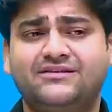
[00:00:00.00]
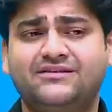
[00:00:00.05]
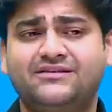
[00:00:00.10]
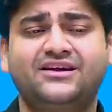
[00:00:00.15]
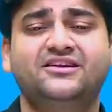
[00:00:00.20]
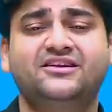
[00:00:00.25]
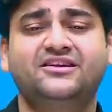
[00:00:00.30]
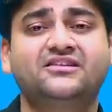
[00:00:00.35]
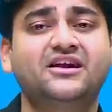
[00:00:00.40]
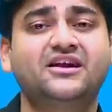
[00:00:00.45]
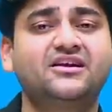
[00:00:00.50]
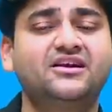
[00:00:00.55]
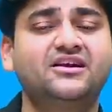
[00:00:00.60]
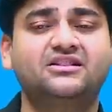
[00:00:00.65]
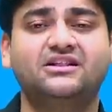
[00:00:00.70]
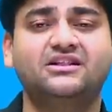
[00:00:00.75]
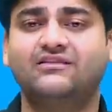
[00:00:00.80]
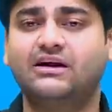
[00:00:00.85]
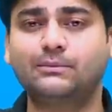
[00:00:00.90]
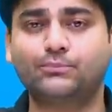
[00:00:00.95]
है कि रिसेंटली
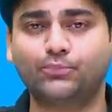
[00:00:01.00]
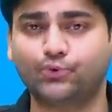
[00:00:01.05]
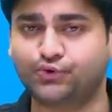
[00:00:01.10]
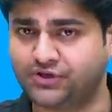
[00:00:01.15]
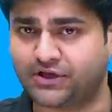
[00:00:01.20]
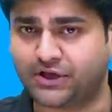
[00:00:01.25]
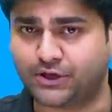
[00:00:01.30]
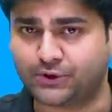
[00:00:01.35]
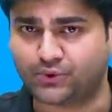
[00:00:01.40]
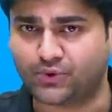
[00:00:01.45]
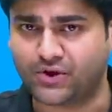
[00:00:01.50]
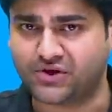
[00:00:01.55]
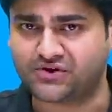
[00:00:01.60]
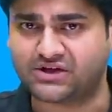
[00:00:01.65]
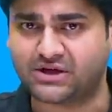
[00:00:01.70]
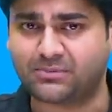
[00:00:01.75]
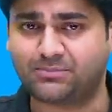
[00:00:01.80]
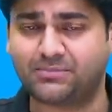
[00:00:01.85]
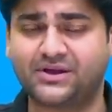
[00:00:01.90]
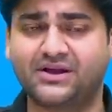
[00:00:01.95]
सवाल पूछेंगे जो
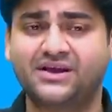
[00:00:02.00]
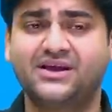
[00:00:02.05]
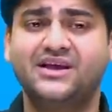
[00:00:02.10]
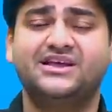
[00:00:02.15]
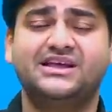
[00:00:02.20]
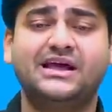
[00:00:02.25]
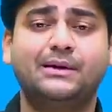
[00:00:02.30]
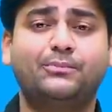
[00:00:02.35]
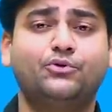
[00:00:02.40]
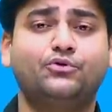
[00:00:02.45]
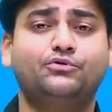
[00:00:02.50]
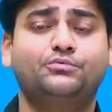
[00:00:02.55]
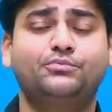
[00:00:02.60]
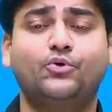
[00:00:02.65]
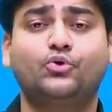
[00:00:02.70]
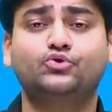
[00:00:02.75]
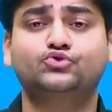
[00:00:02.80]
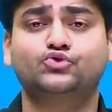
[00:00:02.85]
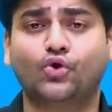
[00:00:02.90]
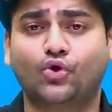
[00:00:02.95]
एग्जाम में या फिर उस
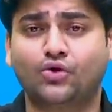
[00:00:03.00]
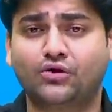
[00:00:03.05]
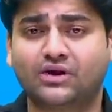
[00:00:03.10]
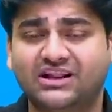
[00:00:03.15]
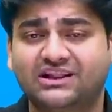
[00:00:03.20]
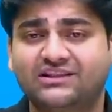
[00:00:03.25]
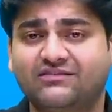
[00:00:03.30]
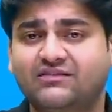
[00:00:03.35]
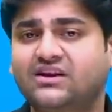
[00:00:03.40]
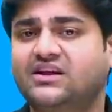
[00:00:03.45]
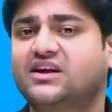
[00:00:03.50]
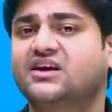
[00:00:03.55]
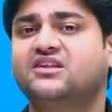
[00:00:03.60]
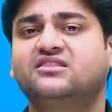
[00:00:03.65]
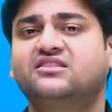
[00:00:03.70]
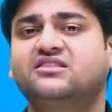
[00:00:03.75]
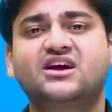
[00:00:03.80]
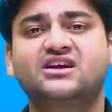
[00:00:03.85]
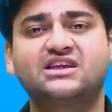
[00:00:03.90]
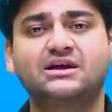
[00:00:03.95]
पर कुछ और नए सवाल
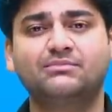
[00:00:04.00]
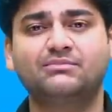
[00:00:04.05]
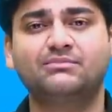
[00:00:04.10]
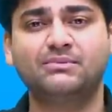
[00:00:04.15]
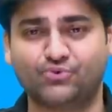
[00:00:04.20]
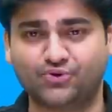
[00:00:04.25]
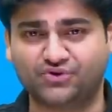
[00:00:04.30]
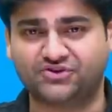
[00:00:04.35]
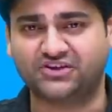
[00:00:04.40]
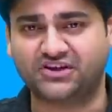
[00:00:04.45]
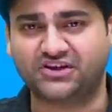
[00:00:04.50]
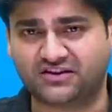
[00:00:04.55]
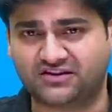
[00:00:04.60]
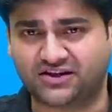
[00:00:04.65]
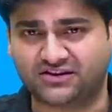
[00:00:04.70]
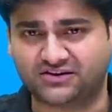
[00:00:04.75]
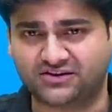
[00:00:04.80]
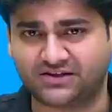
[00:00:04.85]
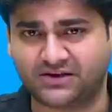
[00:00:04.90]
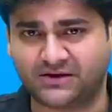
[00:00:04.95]
कैसे एग्जाम में पूछे जा
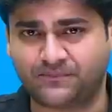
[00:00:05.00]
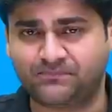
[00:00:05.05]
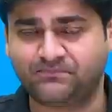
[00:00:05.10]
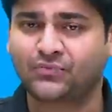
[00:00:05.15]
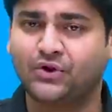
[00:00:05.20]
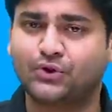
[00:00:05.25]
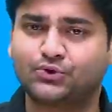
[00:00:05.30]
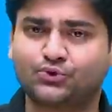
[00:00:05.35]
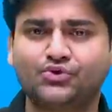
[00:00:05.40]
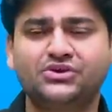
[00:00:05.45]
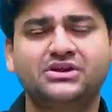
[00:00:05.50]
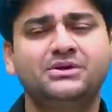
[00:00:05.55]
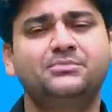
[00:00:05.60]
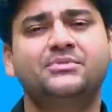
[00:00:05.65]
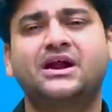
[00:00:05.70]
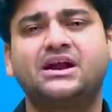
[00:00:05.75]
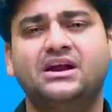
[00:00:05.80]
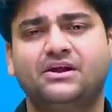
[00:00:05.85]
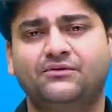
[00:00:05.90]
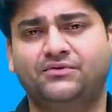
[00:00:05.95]
सकते हैं तो ये
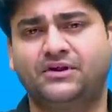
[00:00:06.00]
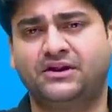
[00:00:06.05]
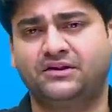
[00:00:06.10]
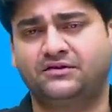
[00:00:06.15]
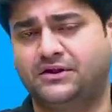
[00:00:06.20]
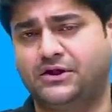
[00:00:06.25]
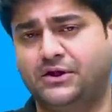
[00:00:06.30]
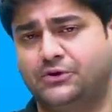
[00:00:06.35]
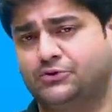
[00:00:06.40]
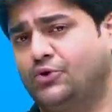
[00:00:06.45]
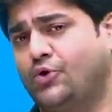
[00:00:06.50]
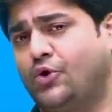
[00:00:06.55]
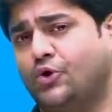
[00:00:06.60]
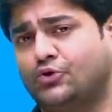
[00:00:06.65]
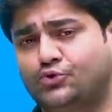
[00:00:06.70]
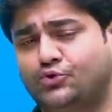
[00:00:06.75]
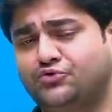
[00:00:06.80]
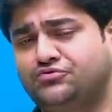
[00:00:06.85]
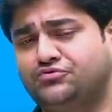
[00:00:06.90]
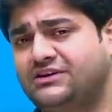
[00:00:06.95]
मेरा डिफरेंस है एक तो और
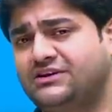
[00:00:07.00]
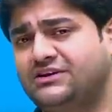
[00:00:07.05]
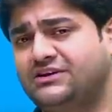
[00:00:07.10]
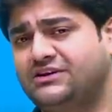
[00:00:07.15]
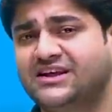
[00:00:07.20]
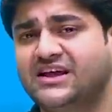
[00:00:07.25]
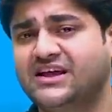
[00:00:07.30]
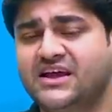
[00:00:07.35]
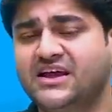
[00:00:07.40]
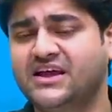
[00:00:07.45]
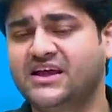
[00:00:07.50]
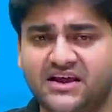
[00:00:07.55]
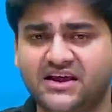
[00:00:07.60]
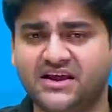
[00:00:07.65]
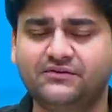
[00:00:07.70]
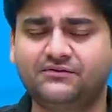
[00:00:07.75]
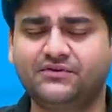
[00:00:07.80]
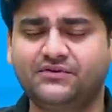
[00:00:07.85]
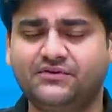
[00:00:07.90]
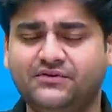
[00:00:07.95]
दूसरी बात एक
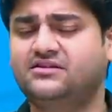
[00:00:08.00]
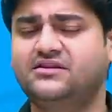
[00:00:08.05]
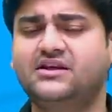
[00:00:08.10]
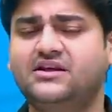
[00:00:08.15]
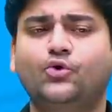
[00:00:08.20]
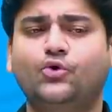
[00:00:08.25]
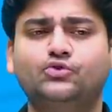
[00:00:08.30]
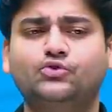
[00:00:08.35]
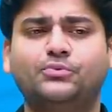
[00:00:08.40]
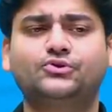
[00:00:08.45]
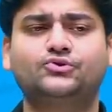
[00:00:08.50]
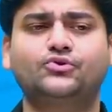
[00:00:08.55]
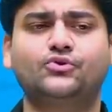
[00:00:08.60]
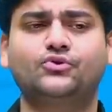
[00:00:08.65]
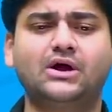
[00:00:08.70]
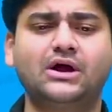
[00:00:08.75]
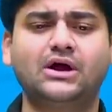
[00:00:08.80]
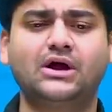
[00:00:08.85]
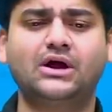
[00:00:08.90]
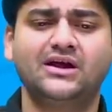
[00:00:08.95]
डिफरेंस ये है कुछ बच्चों
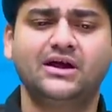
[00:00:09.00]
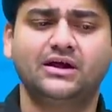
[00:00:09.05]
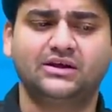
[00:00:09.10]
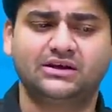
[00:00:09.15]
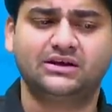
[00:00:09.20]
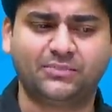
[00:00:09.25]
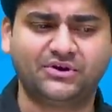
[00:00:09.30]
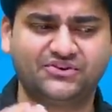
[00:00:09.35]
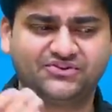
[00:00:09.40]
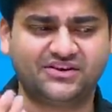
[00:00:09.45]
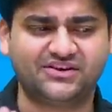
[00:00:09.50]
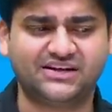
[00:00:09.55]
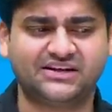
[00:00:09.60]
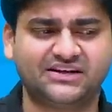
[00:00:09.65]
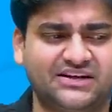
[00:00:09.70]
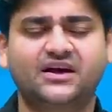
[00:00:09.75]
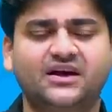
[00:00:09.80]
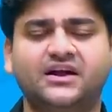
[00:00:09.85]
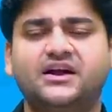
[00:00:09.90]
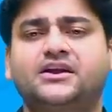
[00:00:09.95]
का जब बच्चे
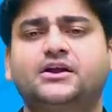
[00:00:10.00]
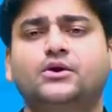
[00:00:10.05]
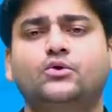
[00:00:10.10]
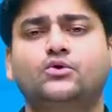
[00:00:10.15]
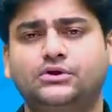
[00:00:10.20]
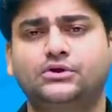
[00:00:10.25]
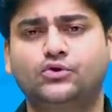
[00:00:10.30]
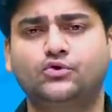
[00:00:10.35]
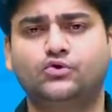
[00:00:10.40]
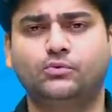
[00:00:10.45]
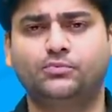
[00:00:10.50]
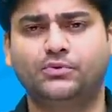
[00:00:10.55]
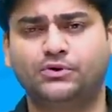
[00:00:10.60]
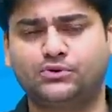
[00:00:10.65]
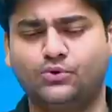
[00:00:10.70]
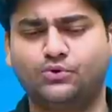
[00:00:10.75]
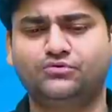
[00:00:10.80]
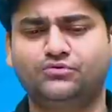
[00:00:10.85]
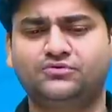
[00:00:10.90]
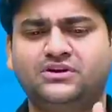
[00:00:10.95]
ज़्यादा कनेक्टेड होते हैं यूट्यूब पर
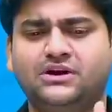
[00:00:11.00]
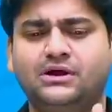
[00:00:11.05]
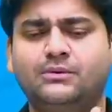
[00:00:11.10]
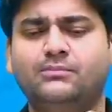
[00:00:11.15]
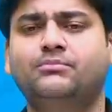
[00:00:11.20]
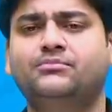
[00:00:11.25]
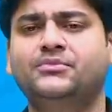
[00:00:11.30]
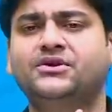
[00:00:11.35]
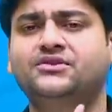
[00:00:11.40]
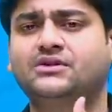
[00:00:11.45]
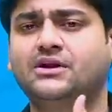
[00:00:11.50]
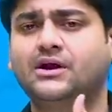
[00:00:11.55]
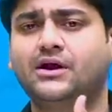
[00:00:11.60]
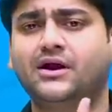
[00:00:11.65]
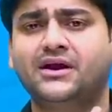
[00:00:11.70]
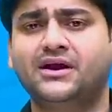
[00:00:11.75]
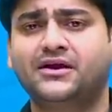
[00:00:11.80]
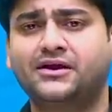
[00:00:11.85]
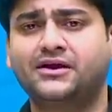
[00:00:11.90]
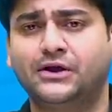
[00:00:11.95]
तो उनसे ना हम इतना
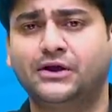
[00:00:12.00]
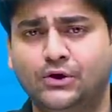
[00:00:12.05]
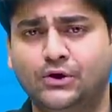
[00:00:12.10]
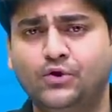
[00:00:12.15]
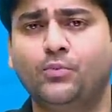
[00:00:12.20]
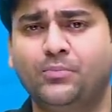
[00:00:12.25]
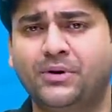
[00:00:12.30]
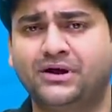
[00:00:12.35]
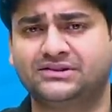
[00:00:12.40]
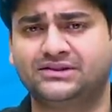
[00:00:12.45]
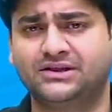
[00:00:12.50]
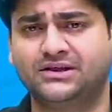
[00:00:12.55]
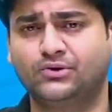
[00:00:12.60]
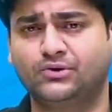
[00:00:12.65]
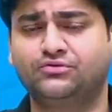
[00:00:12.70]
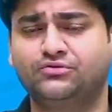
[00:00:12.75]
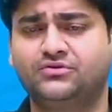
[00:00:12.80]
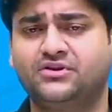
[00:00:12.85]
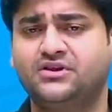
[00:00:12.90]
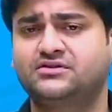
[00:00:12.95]
कनेक्टेड नहीं हो पाते
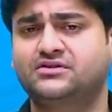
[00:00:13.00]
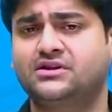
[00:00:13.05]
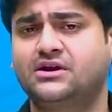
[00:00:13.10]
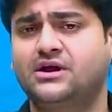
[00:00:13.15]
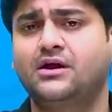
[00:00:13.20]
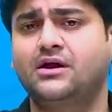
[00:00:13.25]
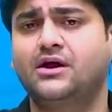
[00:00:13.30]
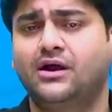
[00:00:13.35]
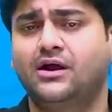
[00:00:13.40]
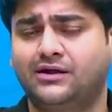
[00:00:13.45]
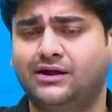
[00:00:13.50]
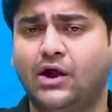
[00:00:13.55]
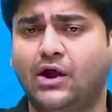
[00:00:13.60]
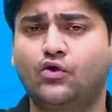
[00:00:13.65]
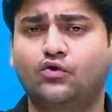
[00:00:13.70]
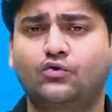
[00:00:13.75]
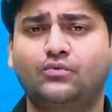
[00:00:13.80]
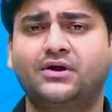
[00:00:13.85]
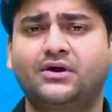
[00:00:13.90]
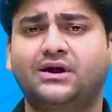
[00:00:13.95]
उनसे इतना
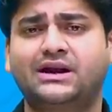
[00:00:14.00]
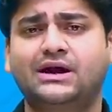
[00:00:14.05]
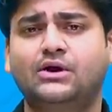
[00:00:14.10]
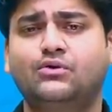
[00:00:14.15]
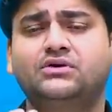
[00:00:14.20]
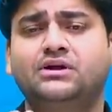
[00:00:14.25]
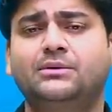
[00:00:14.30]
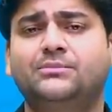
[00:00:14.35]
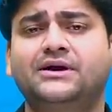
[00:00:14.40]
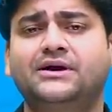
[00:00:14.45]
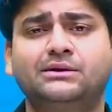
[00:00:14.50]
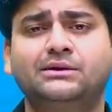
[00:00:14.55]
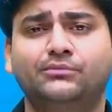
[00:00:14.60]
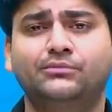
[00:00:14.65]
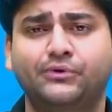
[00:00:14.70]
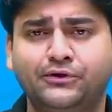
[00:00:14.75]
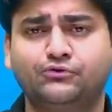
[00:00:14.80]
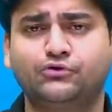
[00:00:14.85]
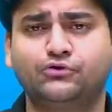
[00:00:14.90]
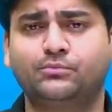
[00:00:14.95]
डाउट वगैरह उनकी बात
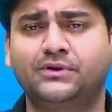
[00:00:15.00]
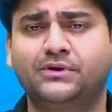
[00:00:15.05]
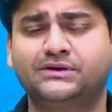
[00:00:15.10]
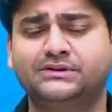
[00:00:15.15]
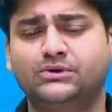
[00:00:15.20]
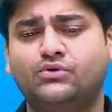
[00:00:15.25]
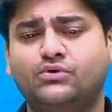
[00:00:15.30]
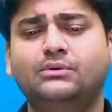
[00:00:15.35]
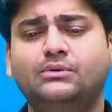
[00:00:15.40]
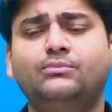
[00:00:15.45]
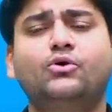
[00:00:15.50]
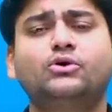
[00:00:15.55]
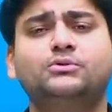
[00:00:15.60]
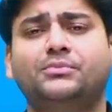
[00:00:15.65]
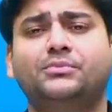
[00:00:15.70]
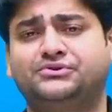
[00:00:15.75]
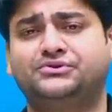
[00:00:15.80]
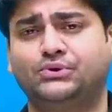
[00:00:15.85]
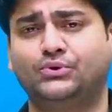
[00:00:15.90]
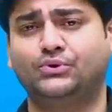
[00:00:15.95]
हम नहीं सुन पाते क्योंकि
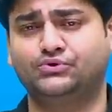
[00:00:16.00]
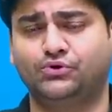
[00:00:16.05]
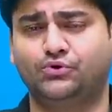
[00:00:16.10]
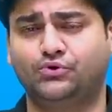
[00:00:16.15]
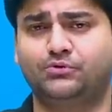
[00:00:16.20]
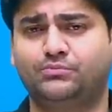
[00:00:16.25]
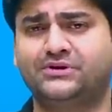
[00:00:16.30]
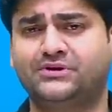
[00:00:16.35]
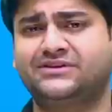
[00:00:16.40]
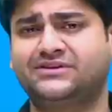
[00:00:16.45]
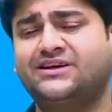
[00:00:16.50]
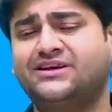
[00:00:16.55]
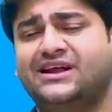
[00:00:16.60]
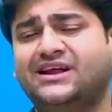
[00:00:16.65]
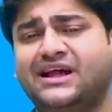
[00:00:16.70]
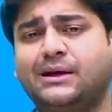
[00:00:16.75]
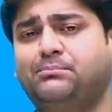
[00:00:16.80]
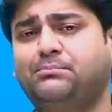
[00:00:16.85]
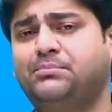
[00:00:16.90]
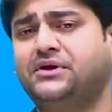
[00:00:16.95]
बहुत बच्चे होते हैं उस वक्त लेकिन
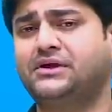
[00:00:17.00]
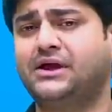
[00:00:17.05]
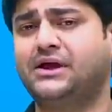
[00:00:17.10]
ऐप पे